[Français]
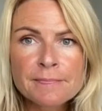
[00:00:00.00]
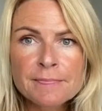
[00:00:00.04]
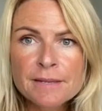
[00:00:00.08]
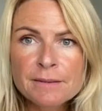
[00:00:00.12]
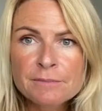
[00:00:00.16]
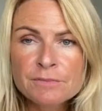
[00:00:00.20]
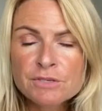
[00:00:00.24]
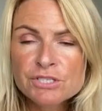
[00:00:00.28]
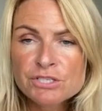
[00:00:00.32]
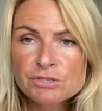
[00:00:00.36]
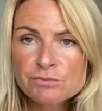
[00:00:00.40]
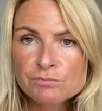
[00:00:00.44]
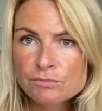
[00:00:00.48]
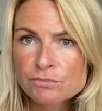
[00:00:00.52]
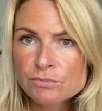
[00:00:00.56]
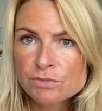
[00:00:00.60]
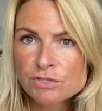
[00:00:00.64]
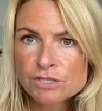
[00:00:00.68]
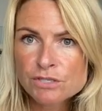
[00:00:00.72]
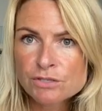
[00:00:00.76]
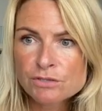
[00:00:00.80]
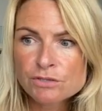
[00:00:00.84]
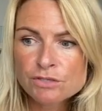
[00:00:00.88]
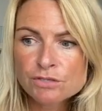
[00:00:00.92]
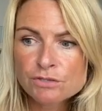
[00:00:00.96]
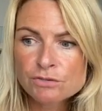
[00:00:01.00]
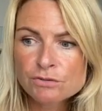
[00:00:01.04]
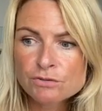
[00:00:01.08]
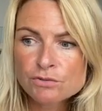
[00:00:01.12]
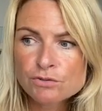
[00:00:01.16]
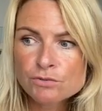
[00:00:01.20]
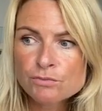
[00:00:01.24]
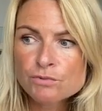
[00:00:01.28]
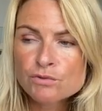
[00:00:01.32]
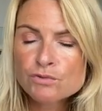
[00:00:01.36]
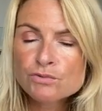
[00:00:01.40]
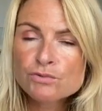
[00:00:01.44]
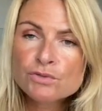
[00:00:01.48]
mais
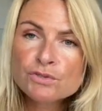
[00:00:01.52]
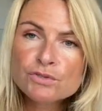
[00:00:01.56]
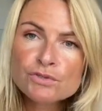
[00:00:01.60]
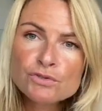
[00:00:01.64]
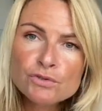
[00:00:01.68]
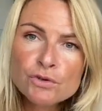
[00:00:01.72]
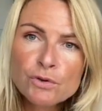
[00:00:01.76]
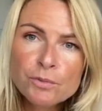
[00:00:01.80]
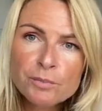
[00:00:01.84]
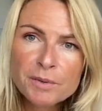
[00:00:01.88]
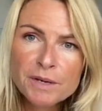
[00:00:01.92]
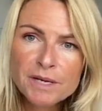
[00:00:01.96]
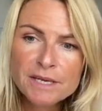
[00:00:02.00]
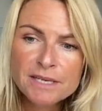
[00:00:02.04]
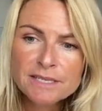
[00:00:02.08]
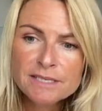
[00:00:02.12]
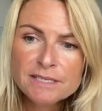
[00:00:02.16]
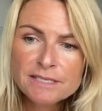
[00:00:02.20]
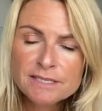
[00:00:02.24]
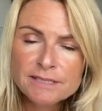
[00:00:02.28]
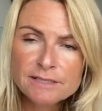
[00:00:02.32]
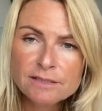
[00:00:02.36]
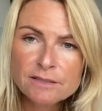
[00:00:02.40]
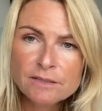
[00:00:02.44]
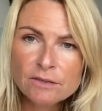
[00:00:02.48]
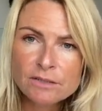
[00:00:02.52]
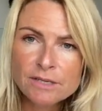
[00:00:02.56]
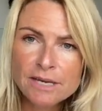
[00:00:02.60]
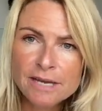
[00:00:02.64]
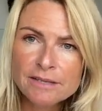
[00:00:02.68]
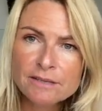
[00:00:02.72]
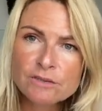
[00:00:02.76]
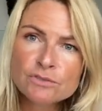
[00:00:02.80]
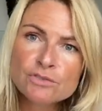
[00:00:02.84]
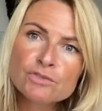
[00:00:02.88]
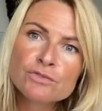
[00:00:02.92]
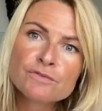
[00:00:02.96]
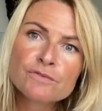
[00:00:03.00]
je, me suis surprise dans,
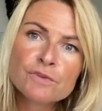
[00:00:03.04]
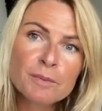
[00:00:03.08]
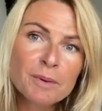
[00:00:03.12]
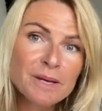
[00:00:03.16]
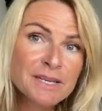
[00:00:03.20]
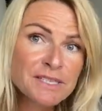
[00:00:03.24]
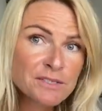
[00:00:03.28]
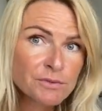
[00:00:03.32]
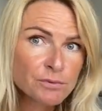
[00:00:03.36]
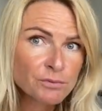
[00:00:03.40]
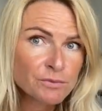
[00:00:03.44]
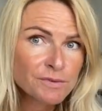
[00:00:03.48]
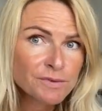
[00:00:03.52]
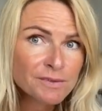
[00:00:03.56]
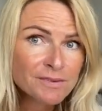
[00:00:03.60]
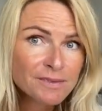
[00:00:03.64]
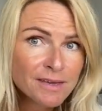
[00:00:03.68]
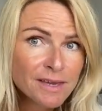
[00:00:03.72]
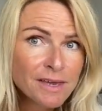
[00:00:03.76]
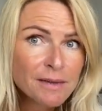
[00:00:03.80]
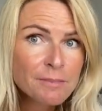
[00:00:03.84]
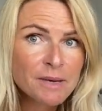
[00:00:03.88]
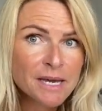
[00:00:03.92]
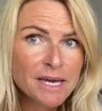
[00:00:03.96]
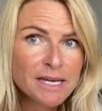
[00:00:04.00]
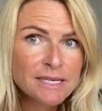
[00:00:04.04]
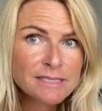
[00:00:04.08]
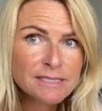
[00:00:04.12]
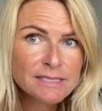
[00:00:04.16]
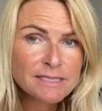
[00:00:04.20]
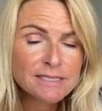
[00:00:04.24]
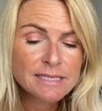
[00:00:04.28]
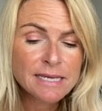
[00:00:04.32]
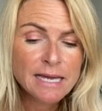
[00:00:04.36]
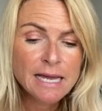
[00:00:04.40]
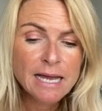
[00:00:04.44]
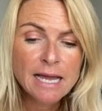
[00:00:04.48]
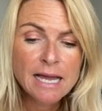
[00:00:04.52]
dans une vibration très
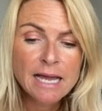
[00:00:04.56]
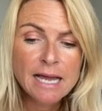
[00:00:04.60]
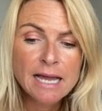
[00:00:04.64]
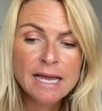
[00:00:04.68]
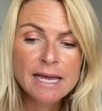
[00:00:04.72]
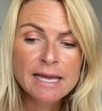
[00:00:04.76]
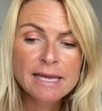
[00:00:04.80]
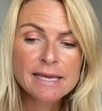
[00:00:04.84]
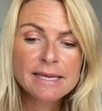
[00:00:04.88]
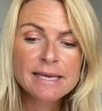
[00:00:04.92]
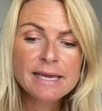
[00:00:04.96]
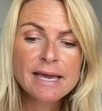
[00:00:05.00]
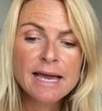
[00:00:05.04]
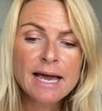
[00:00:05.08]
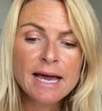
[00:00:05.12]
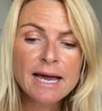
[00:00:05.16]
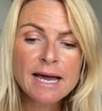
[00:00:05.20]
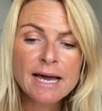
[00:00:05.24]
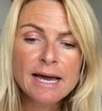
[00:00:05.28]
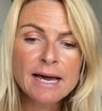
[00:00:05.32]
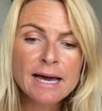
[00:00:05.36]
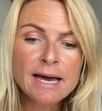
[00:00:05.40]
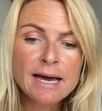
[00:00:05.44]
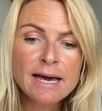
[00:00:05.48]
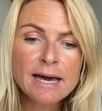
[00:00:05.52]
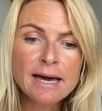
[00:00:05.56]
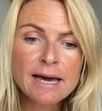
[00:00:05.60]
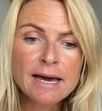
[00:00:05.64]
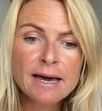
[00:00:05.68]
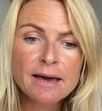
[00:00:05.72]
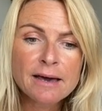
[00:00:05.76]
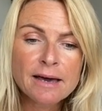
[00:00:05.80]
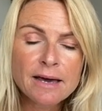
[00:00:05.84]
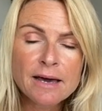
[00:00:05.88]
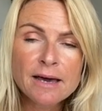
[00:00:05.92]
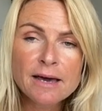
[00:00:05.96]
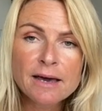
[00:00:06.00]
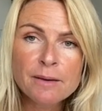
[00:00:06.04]
basse et à,
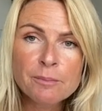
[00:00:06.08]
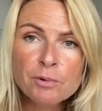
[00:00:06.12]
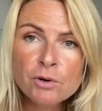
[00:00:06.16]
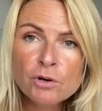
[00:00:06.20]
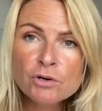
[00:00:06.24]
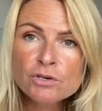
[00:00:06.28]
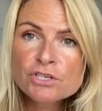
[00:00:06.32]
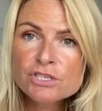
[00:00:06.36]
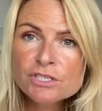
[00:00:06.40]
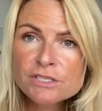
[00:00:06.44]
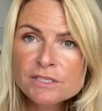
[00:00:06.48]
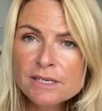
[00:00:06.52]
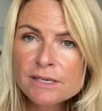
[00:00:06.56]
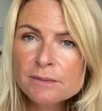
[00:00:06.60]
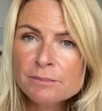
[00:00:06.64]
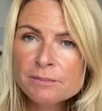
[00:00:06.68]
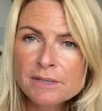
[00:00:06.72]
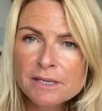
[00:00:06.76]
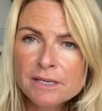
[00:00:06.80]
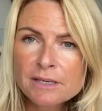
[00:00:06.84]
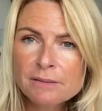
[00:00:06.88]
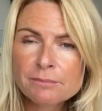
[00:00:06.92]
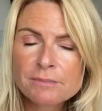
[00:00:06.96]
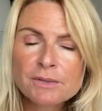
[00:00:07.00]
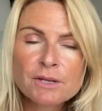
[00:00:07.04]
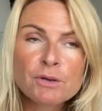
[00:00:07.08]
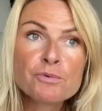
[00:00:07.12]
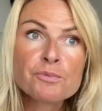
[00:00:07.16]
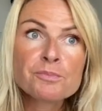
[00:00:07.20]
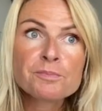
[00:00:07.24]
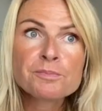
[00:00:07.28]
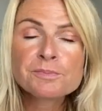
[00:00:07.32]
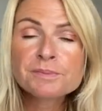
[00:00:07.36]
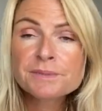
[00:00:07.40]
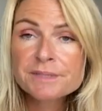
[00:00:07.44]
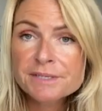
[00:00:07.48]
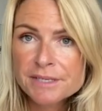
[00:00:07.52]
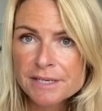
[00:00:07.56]
projeter, mais, le
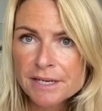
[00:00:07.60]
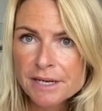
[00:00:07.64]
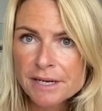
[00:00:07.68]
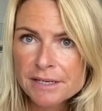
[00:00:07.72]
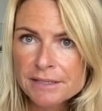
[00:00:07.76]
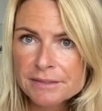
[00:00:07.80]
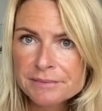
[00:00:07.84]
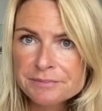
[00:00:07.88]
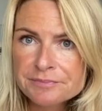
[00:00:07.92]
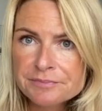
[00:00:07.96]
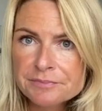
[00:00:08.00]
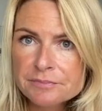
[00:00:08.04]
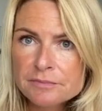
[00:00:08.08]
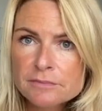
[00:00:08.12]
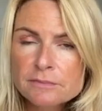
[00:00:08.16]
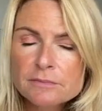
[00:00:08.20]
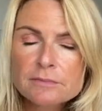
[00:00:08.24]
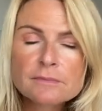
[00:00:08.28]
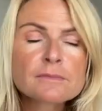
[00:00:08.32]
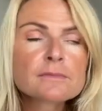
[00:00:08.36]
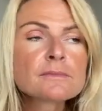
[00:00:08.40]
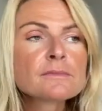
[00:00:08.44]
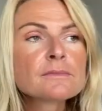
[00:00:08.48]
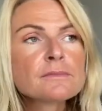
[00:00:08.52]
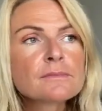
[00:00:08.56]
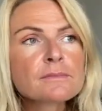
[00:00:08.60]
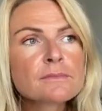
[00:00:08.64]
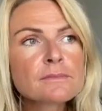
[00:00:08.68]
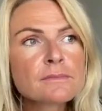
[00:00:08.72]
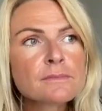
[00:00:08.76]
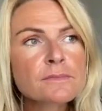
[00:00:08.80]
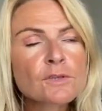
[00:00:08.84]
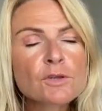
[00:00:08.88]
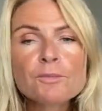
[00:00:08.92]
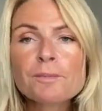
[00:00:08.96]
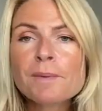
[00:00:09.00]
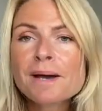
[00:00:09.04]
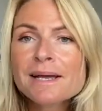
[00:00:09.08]
pire.
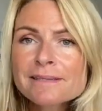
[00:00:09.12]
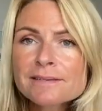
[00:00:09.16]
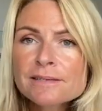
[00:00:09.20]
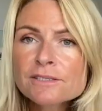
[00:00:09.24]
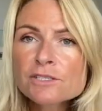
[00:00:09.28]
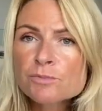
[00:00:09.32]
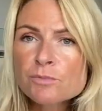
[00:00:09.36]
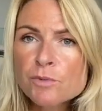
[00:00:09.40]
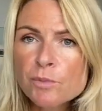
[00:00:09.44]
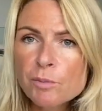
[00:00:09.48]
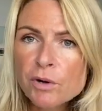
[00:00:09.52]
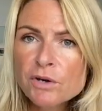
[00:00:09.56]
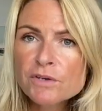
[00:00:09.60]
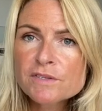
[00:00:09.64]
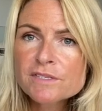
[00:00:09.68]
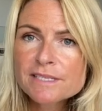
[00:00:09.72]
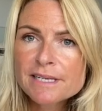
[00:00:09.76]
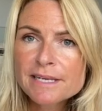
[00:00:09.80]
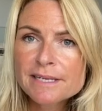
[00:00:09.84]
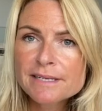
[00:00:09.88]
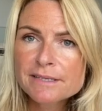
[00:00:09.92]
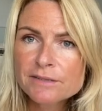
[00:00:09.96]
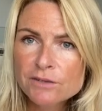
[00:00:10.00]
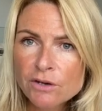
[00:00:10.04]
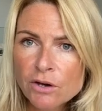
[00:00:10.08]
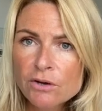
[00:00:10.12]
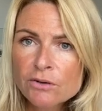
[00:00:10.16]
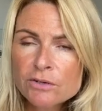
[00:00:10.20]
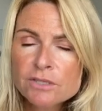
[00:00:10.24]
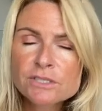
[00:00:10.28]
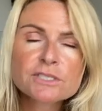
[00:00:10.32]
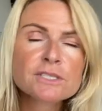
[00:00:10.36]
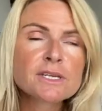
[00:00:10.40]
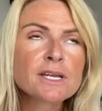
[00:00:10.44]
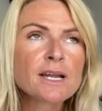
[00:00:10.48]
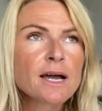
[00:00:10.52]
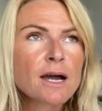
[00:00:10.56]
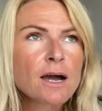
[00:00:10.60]
Le matin, je me brossais les dents,
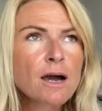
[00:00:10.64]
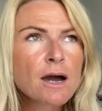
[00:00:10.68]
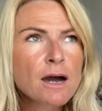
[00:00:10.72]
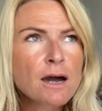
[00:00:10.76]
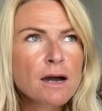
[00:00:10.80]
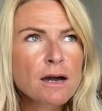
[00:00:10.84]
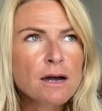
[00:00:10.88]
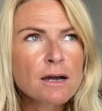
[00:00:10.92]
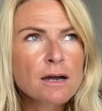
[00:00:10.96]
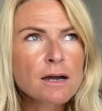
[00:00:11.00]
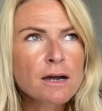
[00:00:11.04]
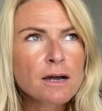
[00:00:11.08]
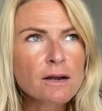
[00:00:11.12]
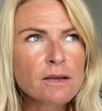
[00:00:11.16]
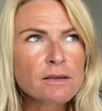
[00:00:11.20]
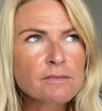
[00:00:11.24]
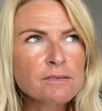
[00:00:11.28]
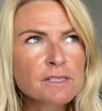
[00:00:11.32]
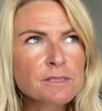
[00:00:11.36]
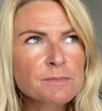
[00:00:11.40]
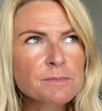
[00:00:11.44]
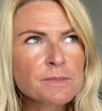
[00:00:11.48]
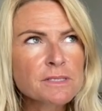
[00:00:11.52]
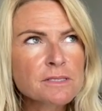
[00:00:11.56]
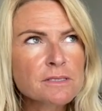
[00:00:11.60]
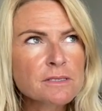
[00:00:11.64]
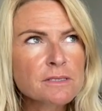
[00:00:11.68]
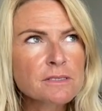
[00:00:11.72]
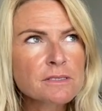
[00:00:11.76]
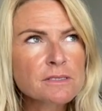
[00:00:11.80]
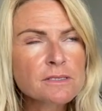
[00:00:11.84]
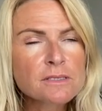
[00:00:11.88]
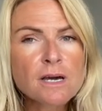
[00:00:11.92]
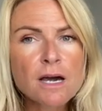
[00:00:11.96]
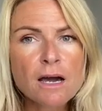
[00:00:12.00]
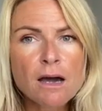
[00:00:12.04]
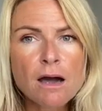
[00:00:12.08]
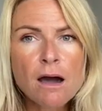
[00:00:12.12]
j'étais là, oh, alors il va se passer
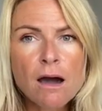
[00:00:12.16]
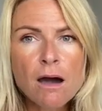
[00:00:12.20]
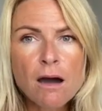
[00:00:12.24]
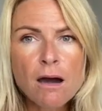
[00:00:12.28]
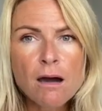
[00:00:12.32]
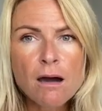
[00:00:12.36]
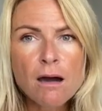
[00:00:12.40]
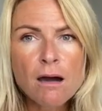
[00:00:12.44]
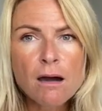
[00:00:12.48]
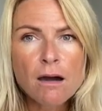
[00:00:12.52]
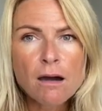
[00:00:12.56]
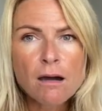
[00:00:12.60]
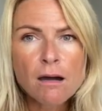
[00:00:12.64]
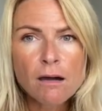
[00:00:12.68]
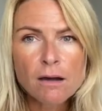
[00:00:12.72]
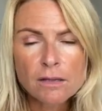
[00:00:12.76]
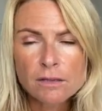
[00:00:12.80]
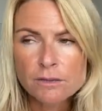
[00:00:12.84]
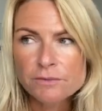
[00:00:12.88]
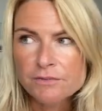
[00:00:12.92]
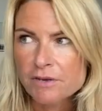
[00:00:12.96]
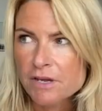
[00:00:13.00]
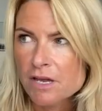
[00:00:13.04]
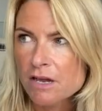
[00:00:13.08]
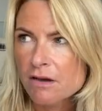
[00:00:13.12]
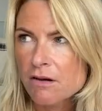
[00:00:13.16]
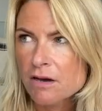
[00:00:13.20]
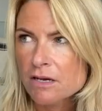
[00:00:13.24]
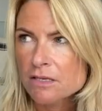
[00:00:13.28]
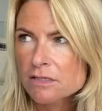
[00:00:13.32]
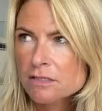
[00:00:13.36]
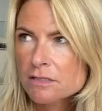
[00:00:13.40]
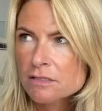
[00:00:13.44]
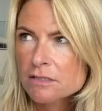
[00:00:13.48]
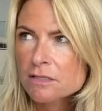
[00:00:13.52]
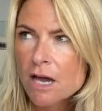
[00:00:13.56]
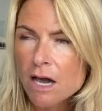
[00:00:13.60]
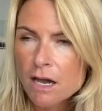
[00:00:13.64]
ça, oh, il va y avoir
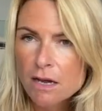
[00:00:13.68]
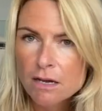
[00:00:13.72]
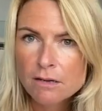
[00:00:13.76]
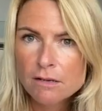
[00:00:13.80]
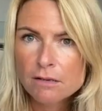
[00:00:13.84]
ça.